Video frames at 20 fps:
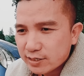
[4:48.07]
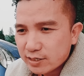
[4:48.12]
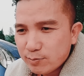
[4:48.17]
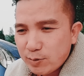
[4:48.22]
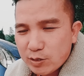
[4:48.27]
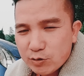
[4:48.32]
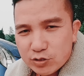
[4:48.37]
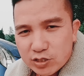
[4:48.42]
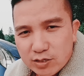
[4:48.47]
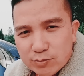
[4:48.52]
các
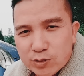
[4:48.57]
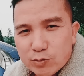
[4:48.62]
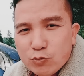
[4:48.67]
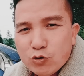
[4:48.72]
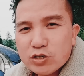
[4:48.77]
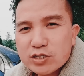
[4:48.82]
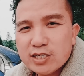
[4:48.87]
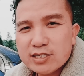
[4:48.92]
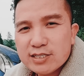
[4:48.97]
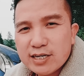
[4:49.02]
bác có tìm được
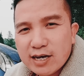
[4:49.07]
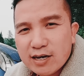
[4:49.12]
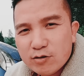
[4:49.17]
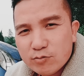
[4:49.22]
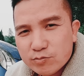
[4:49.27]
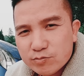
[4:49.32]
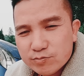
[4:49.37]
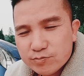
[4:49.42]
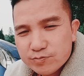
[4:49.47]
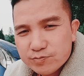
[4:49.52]
mua được xe rẻ
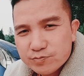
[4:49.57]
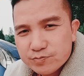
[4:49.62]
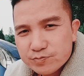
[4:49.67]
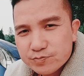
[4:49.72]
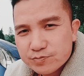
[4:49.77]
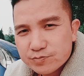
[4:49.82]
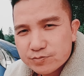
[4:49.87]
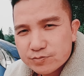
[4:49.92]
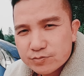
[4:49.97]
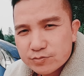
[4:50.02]
không
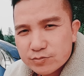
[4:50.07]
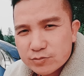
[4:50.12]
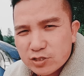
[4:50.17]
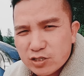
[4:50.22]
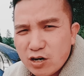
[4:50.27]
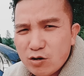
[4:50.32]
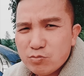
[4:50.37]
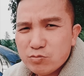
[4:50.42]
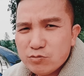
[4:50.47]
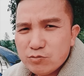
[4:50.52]

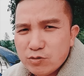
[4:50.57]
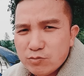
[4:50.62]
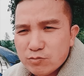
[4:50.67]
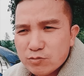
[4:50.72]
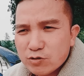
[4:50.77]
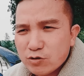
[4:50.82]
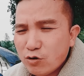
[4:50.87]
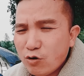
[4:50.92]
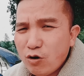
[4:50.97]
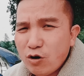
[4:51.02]
không đúng
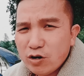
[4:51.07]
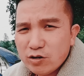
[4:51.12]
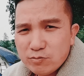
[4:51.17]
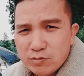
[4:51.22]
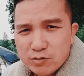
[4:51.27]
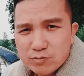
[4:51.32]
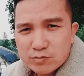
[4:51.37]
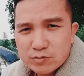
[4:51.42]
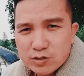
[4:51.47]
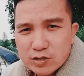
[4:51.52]
không? Khó
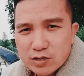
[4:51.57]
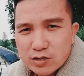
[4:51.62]
đúng không?